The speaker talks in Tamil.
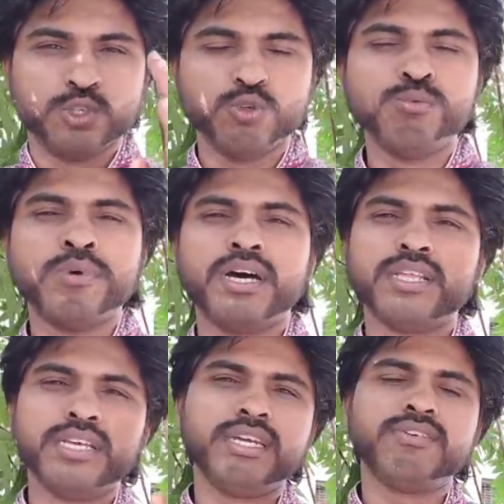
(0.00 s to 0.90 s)
ஜூன்
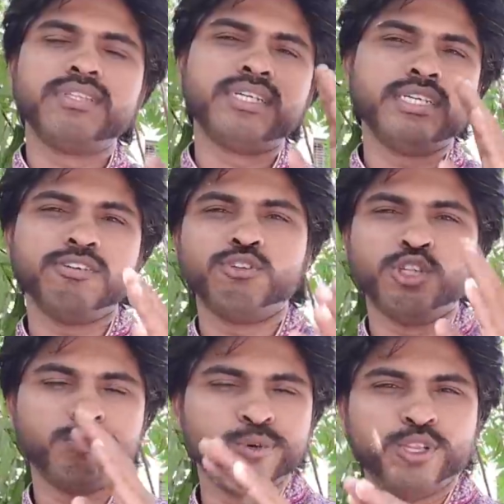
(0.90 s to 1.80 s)
மாதம் இருபத்தெட்டு
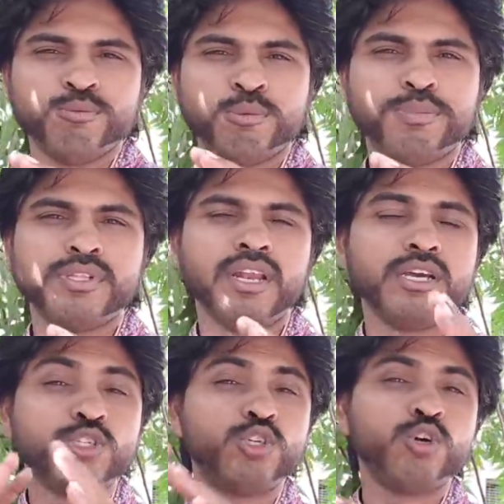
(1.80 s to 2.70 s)
இருபத்தி ஒம்பது முப்பதில்
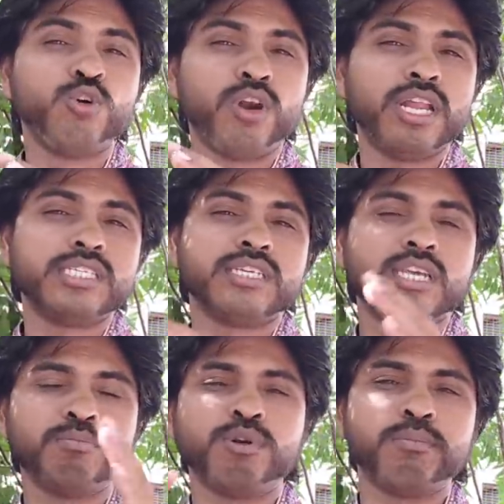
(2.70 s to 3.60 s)
ஜொகூரில்
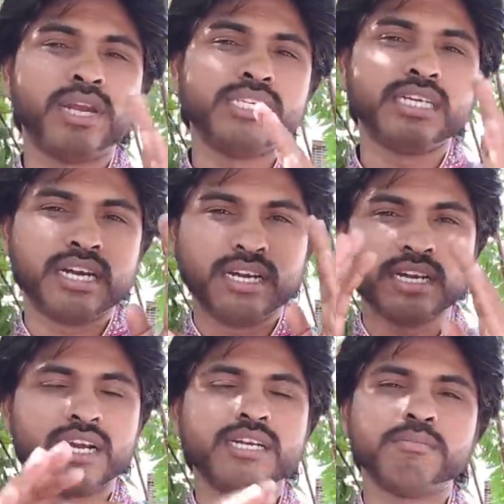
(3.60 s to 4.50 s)
சிங்கப்பூர் மலேசியா ரெண்டு
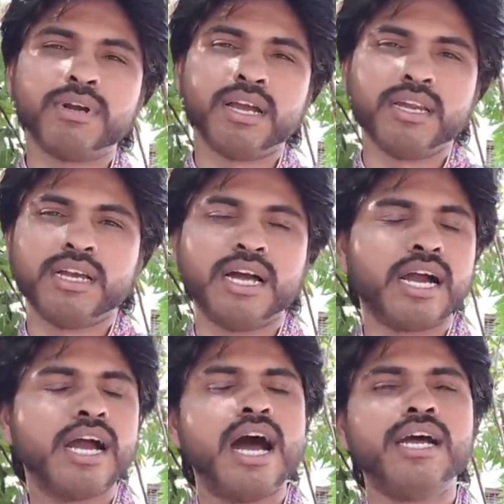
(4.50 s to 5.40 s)
நாட்டு
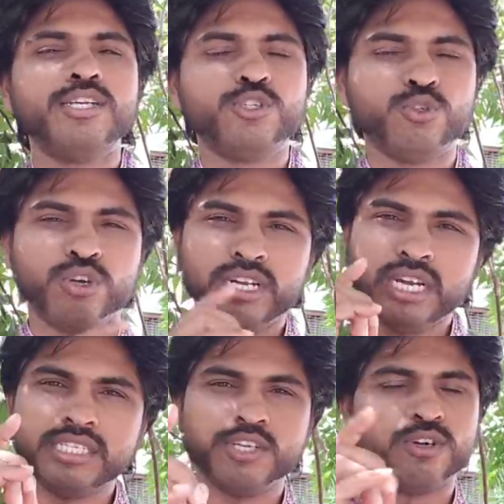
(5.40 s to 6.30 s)
மக்களுக்காக ஆயுஷ்னு ஒரு
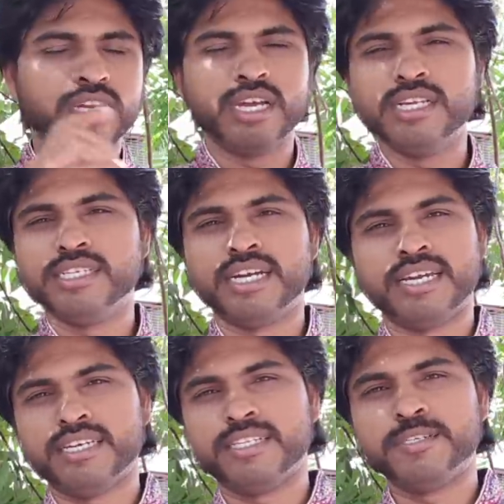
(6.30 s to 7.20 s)
நிகழ்ச்சியினோட நிகழ்ச்சி
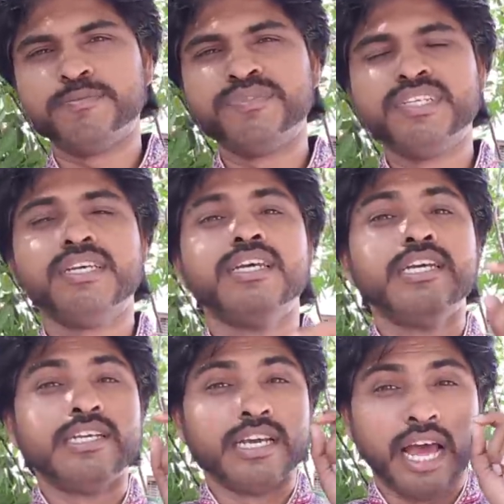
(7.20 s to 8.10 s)
நடக்குது
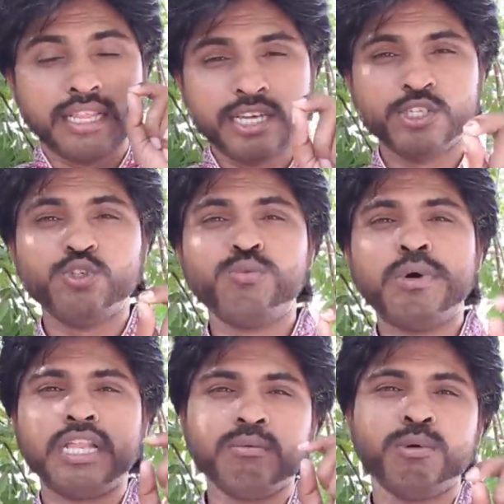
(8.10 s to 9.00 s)
அதே ஜூன்
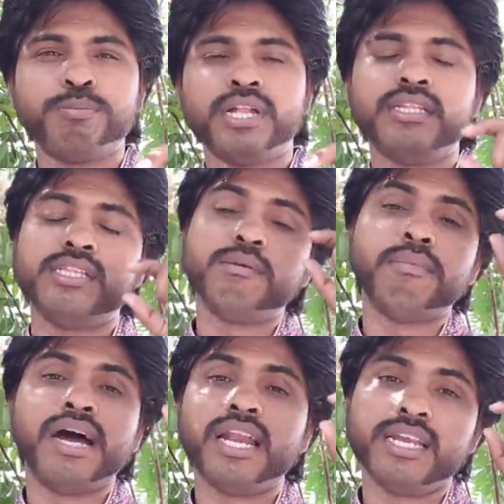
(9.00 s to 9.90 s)
மாதம் முப்பதாம் தேதி
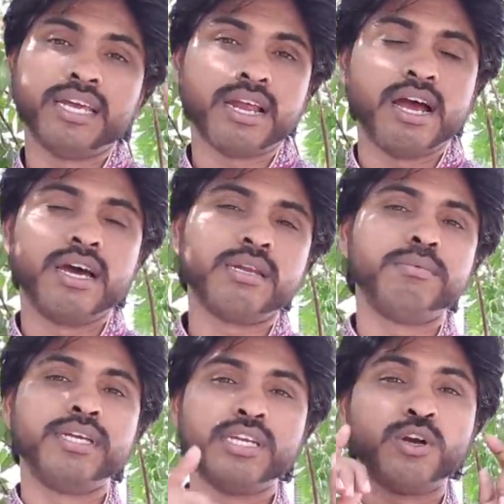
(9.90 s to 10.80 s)
மாலை நேரம் ஆறு
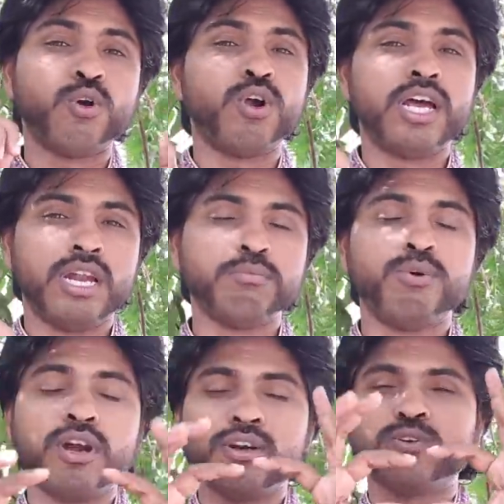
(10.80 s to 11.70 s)
மணிக்கு
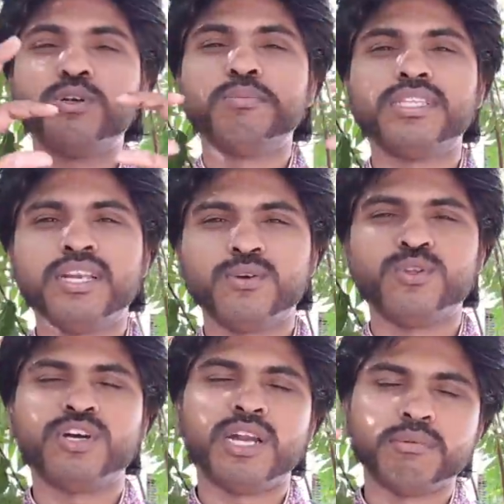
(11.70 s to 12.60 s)
கோலாலம்பூரில் குடும்பத்தில்
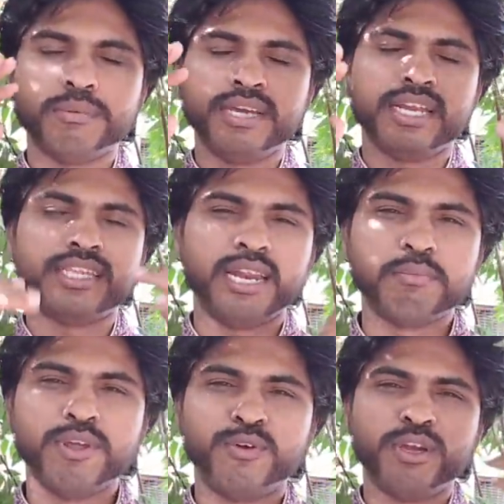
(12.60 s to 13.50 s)
குதூகலம் அப்படிங்கிற
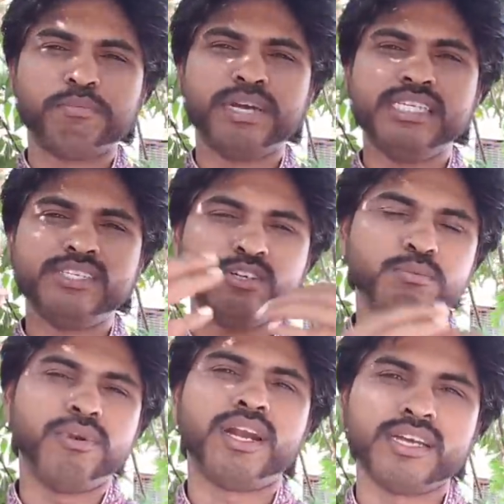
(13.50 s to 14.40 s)
தலைப்பில் என்னுடைய பயிற்சி
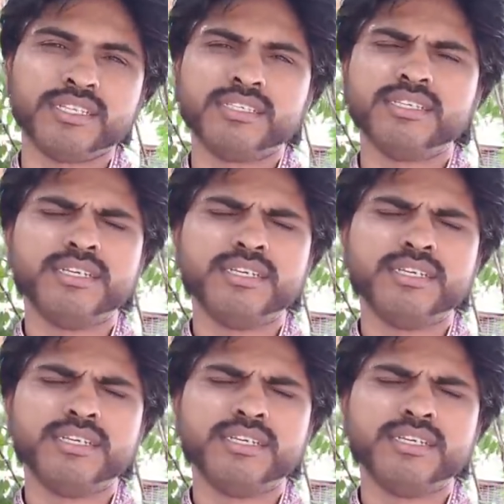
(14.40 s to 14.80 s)
வகுப்பு நடக்குது